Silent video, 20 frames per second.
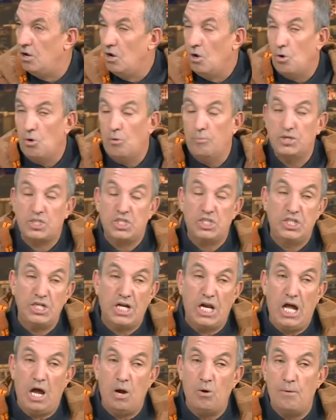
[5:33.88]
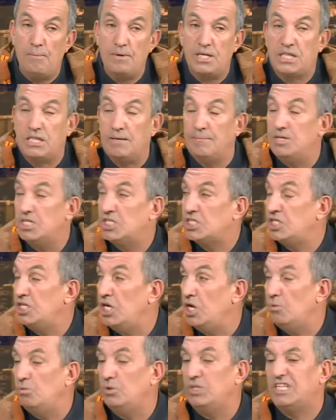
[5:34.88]
وباش دير الحوامض ثمان
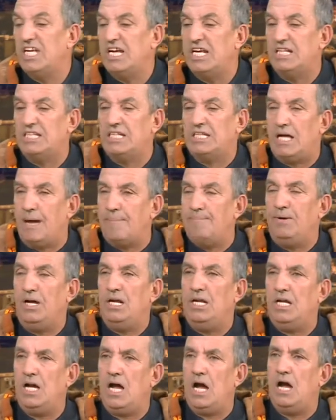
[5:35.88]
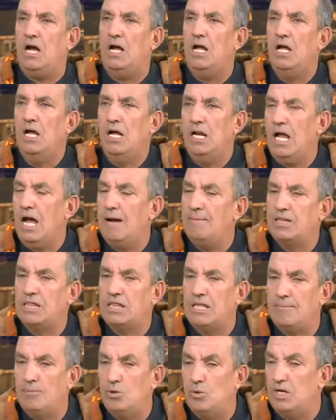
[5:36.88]
سنين وانت تتعب عليها العام
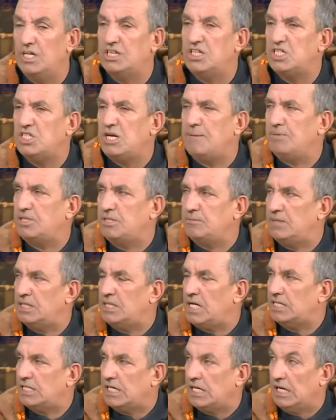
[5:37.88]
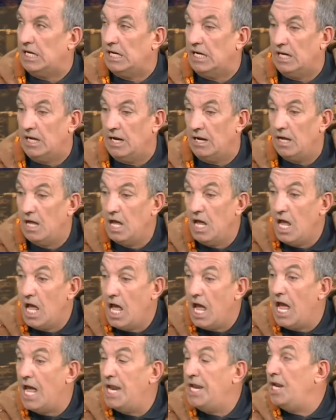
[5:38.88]
الثامن ولا التاسع باش تبدا تعطيك الغله
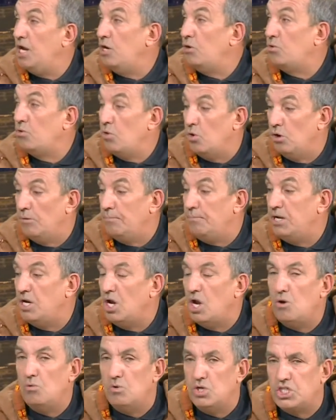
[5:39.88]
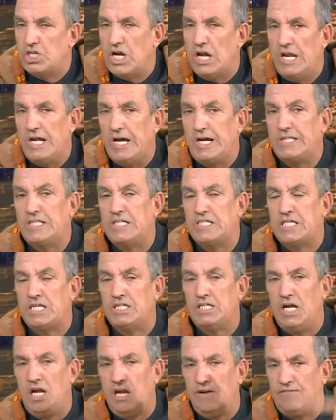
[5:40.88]
انا نقول من الوجهه
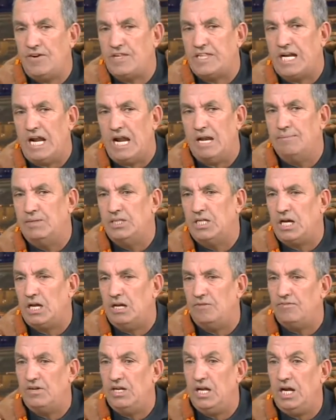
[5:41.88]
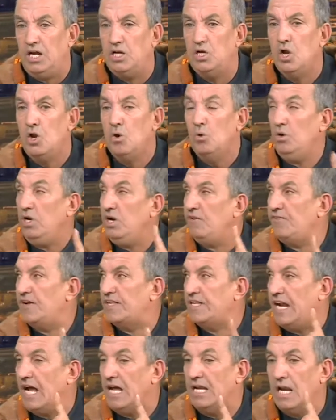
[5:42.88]
الاقتصاديه حفاظا على المداخل الفلاحين
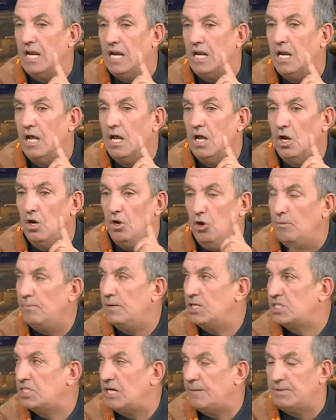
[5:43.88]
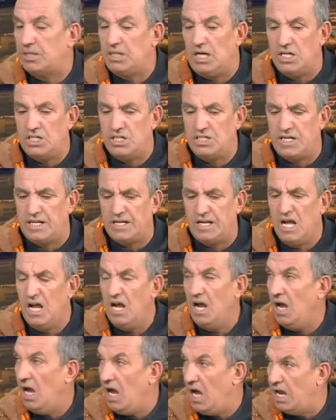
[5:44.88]
وحفاظا على العمله الصعبه تاع الجزائر
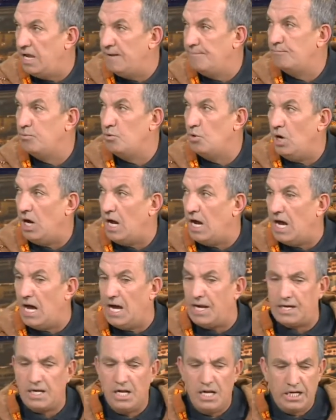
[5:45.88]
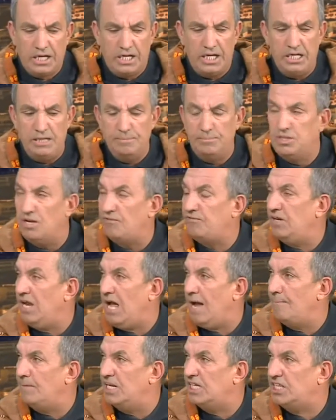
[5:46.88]
عيب وعار كي نبدا في
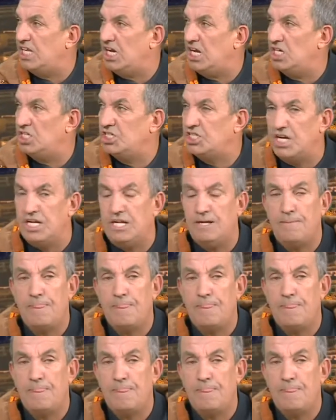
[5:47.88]
الحمله تاع الجري